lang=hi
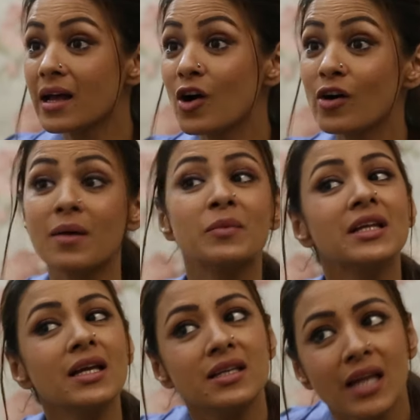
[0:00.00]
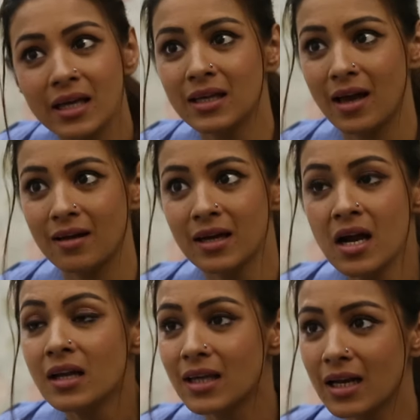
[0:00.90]
नैना और अमित की नहीं है
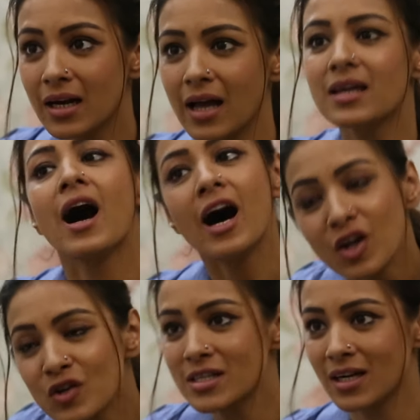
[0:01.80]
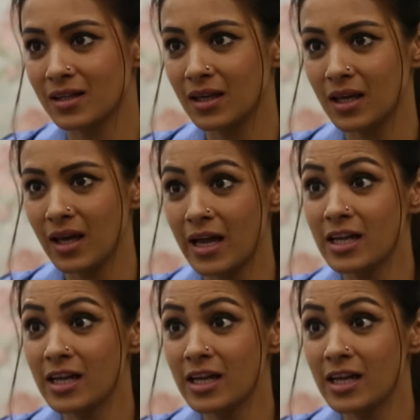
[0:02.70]
ये लड़ाई हर उस लड़की की